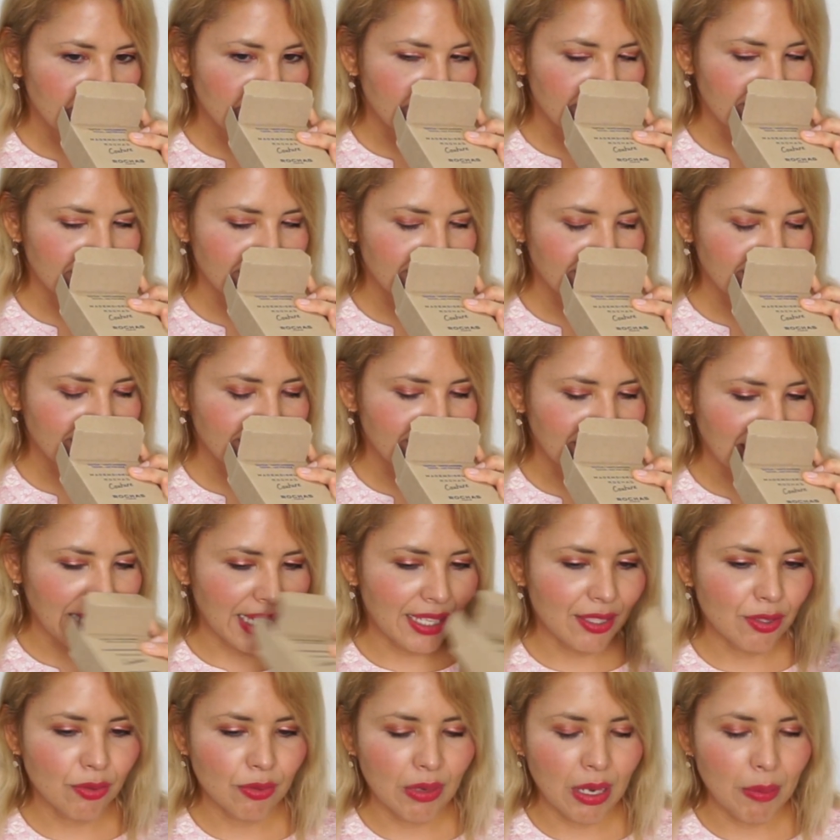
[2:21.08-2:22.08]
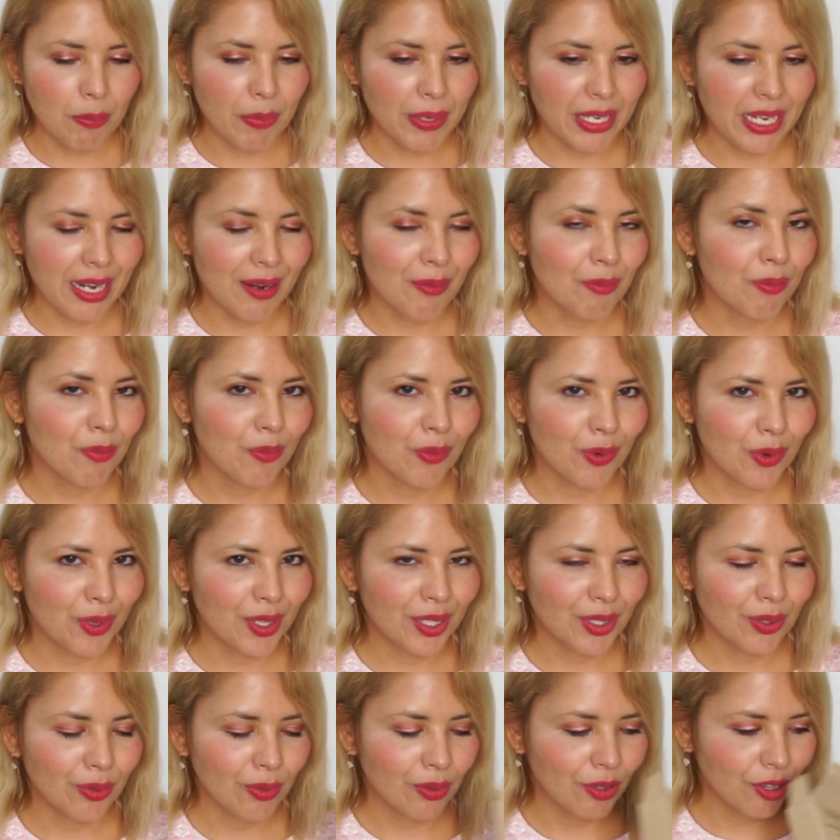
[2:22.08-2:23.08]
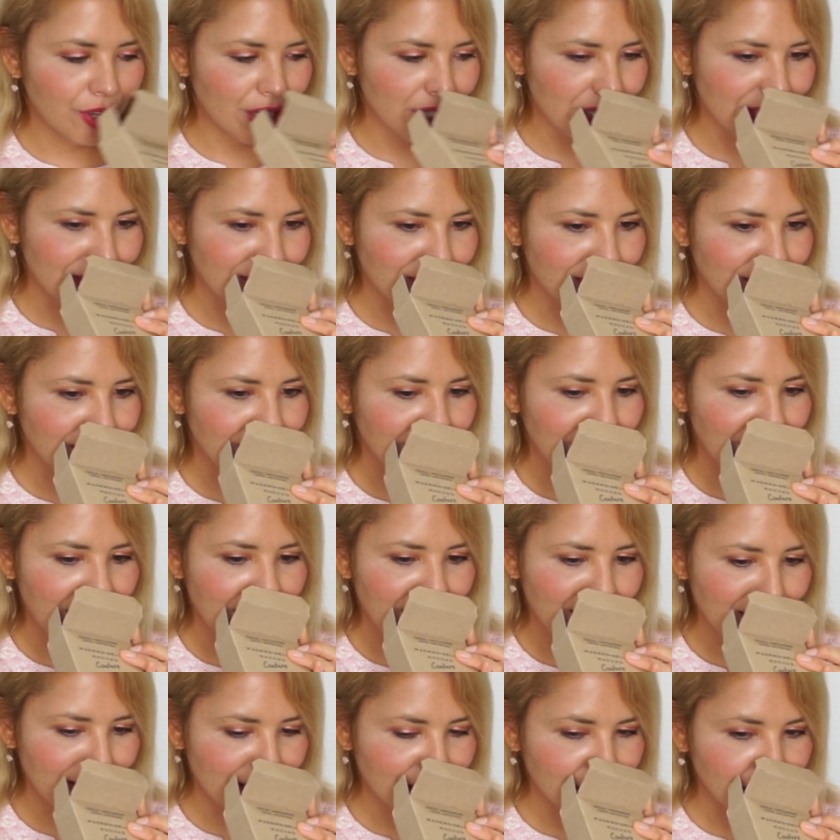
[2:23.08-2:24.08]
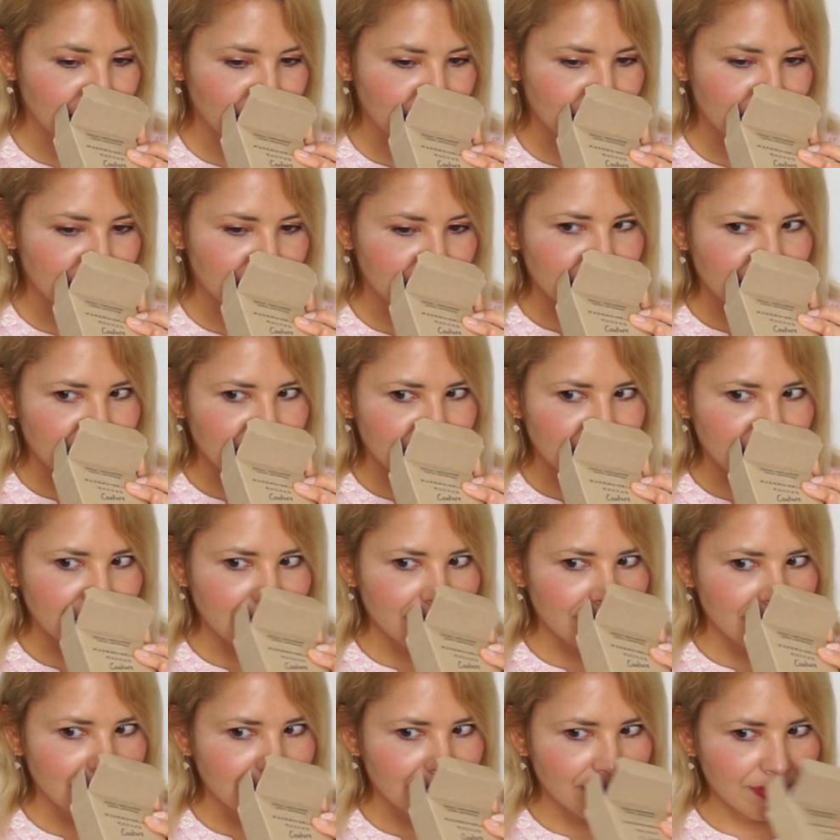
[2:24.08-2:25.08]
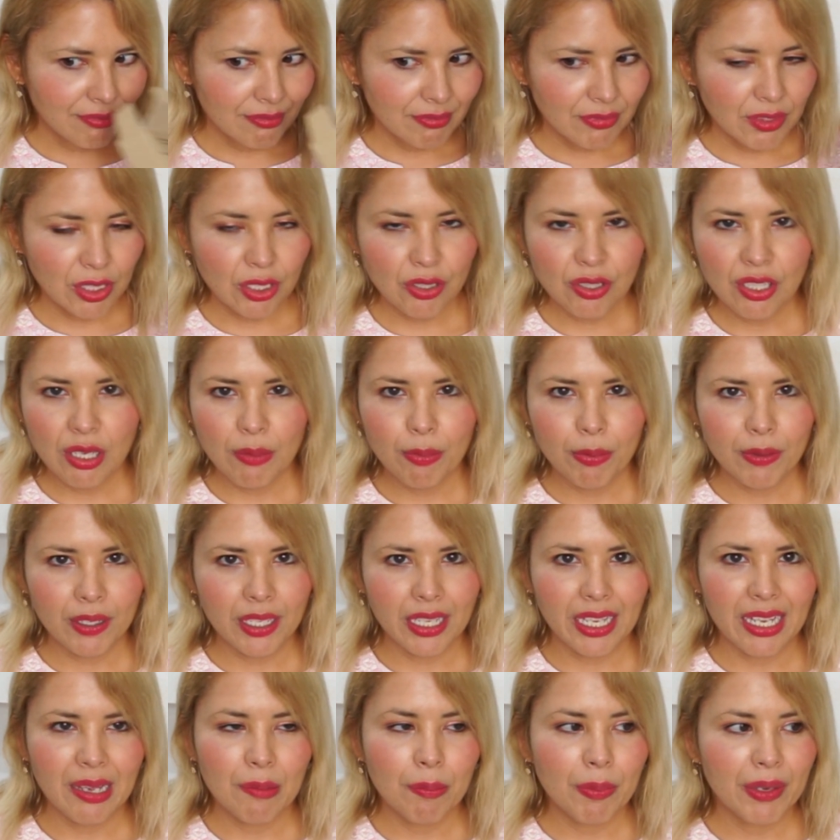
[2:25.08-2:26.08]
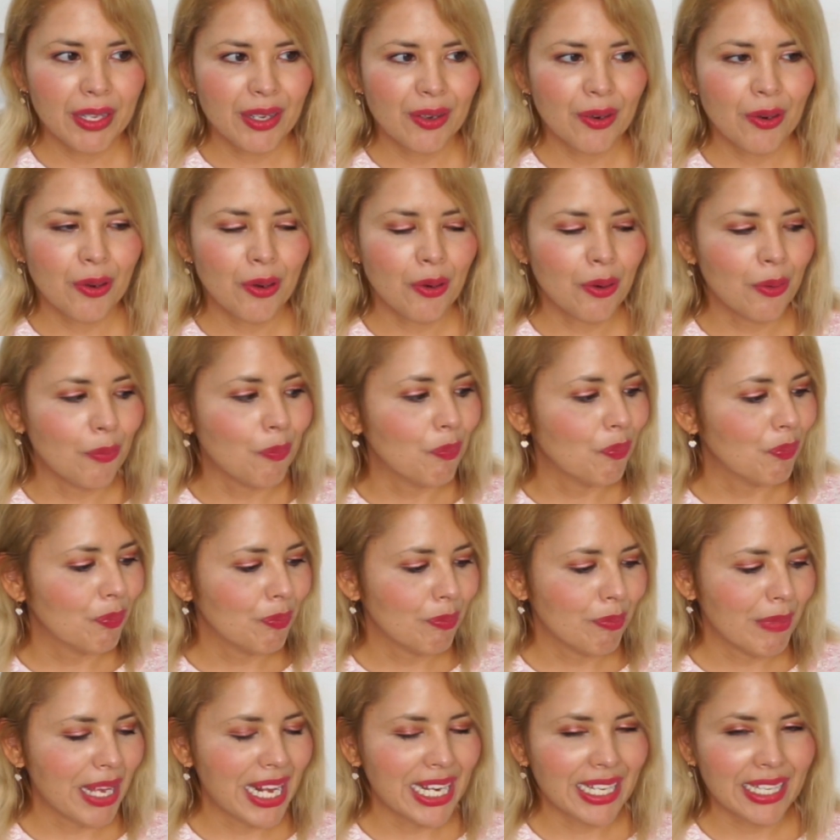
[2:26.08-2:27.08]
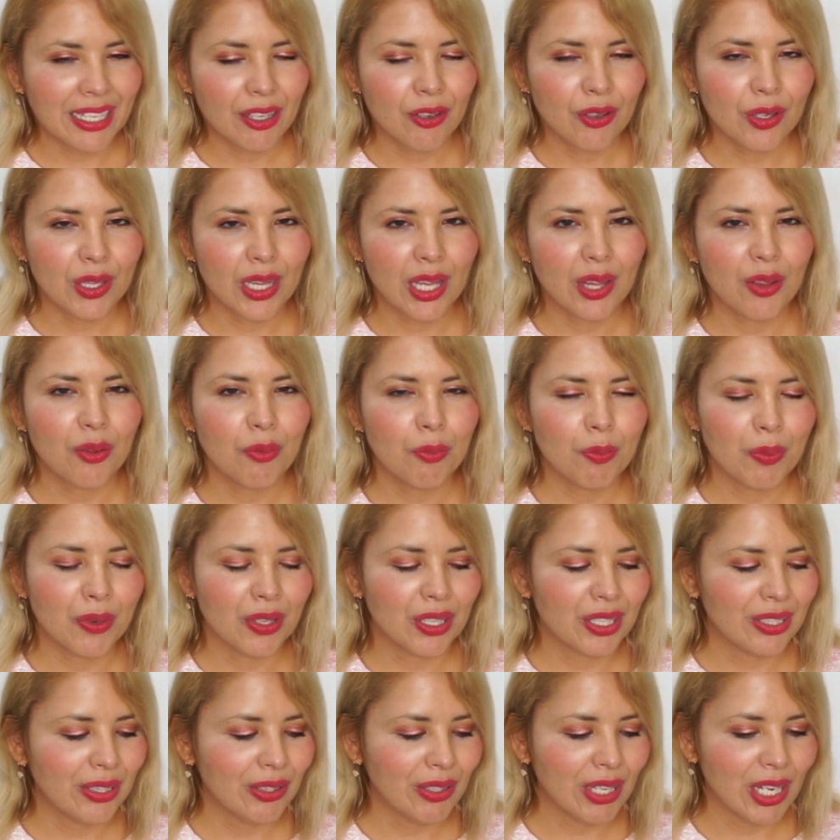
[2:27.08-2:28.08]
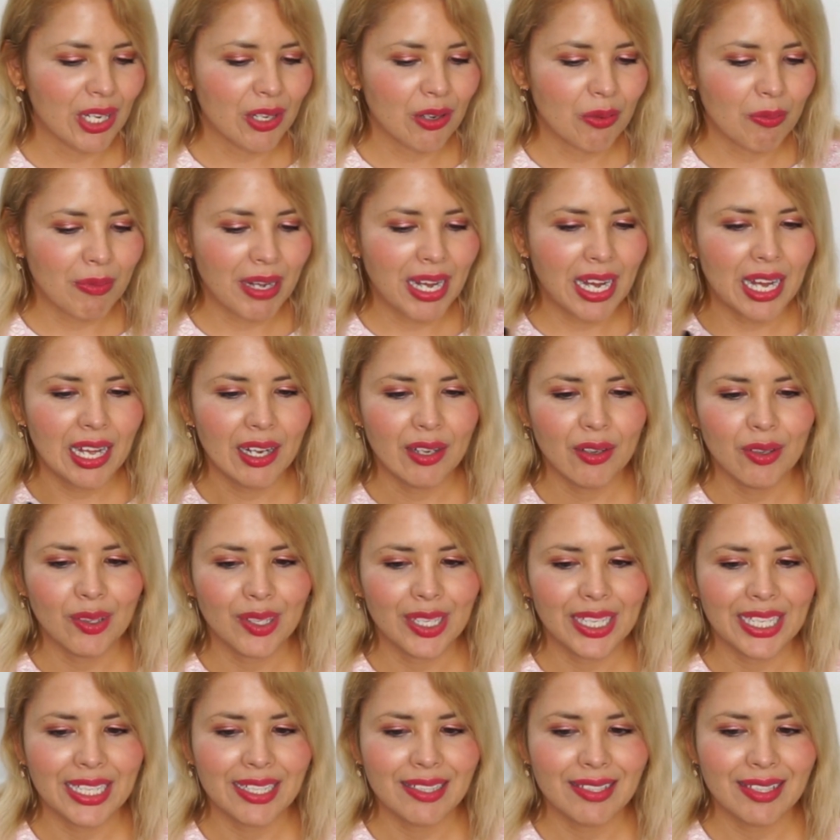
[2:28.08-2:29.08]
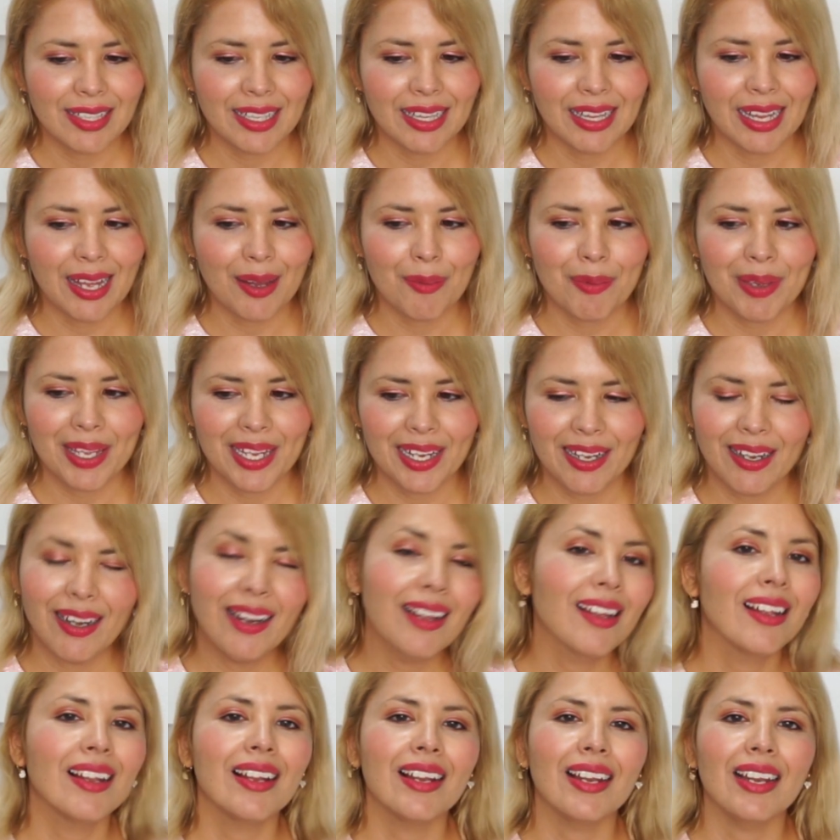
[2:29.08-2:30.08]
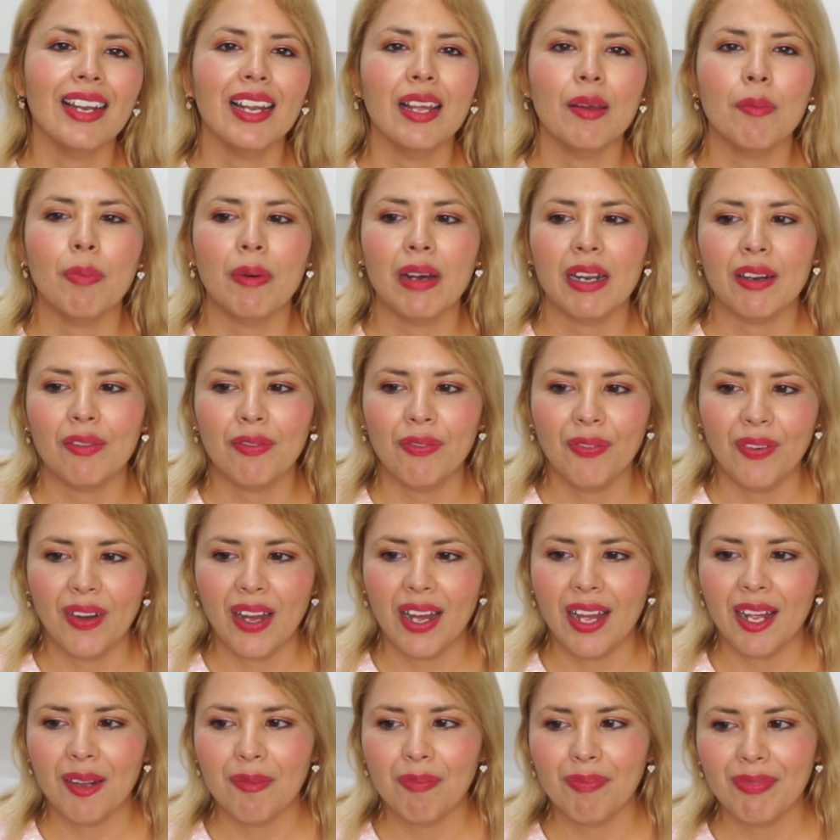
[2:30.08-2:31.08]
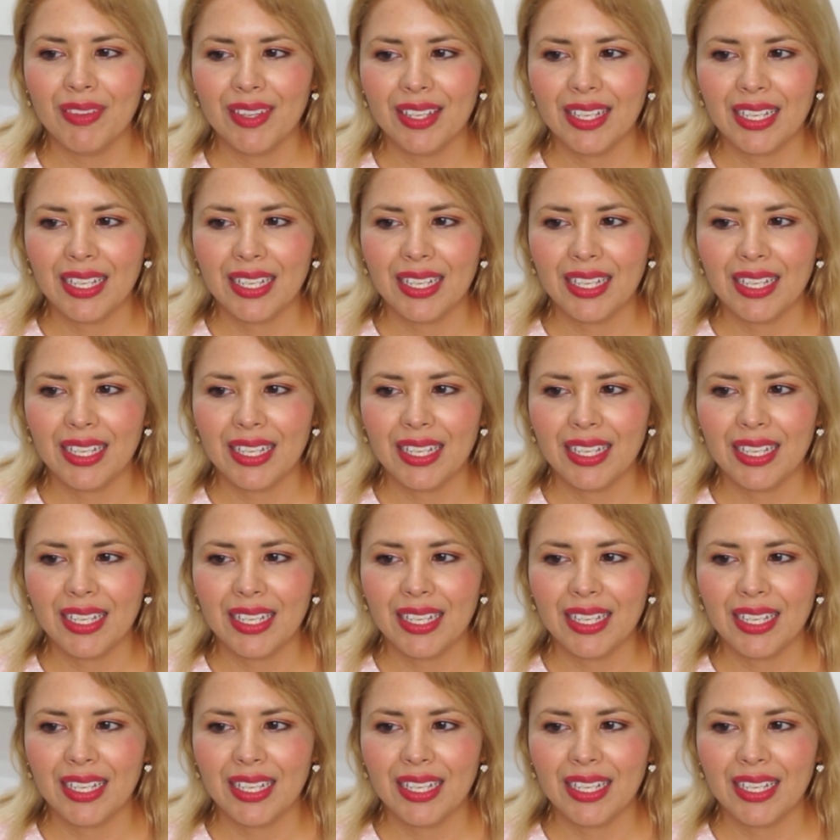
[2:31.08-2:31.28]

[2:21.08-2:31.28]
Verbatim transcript: Mm, es una pera muy dulcecita, ¿eh? No sé por qué, pero me ha recordado un poquito el aroma a lo que es la Belle Le Parfum.